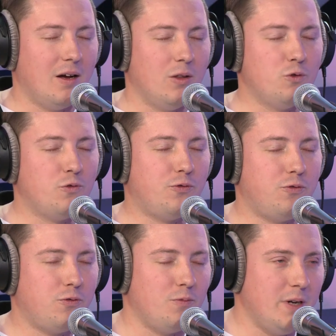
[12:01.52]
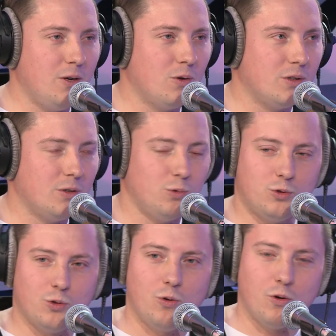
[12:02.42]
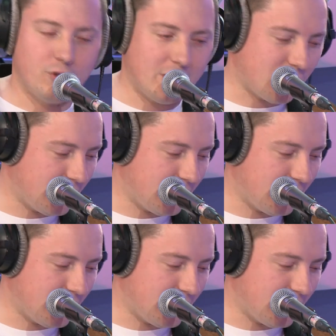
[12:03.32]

ну, в миллионы утюгов нашей